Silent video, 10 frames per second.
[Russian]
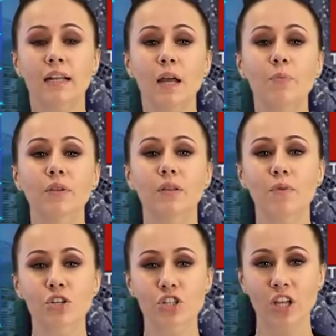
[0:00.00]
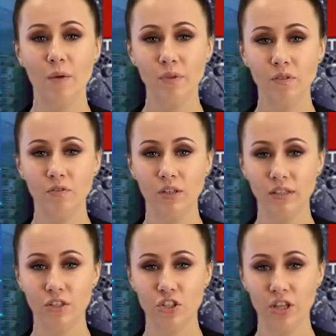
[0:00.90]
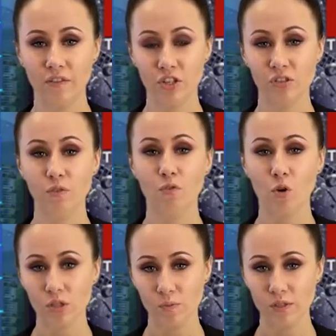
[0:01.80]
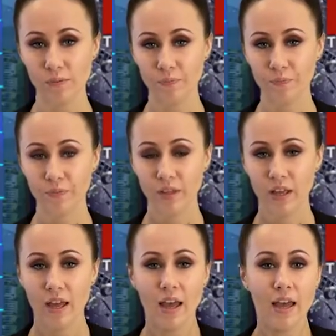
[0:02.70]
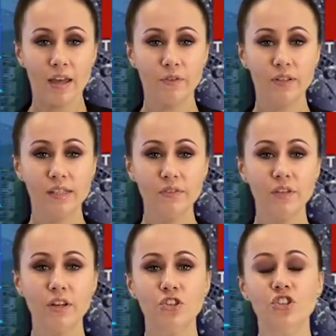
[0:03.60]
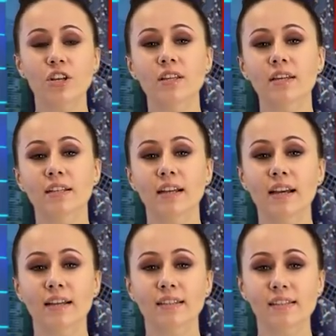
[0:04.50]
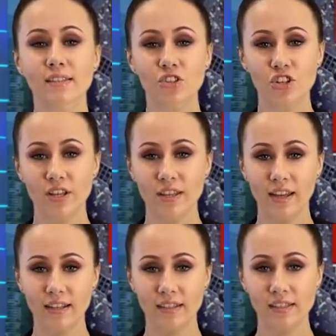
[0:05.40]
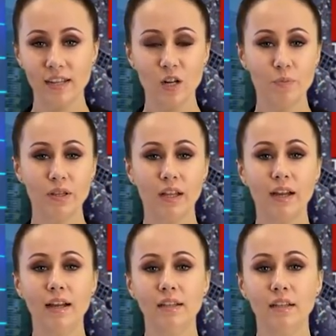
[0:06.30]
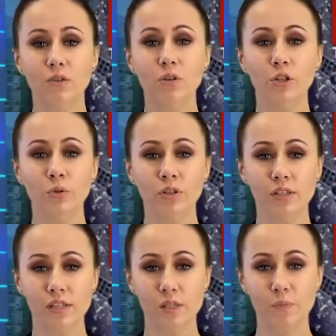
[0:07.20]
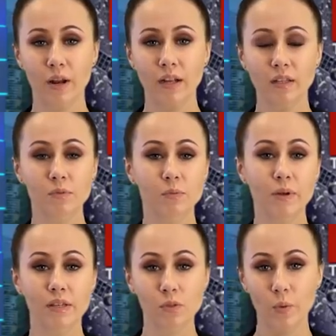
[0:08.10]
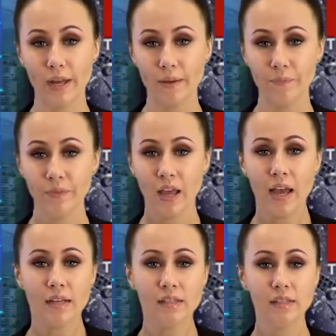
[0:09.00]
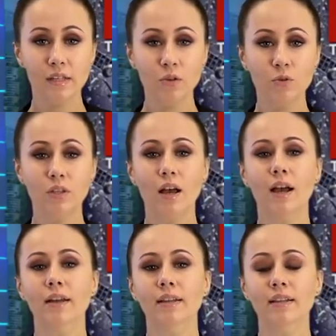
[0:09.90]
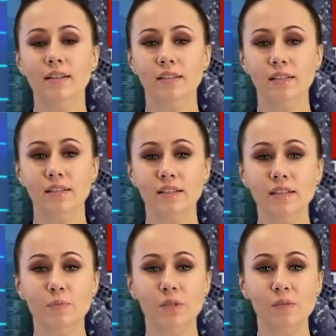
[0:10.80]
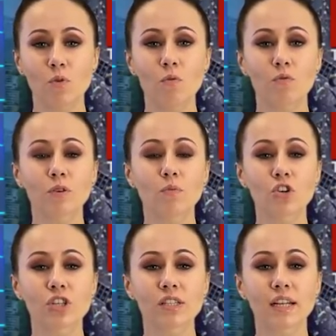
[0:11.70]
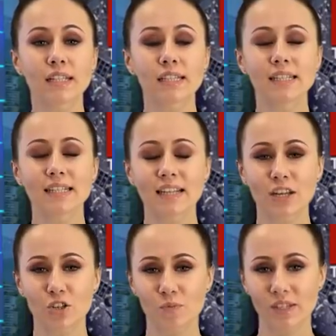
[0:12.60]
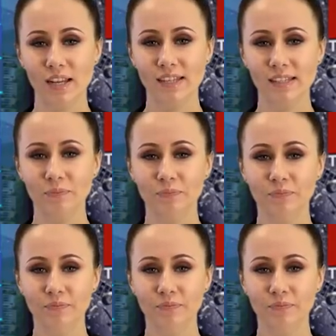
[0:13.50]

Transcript: для полномасштабного выхода человечества в космос. Эффективное решение для достижения этой цели предлагает Анатолий Юницкий с проектом Spaceway. Ссылку на оригинал статьи с письмом вы можете найти на нашем сайте.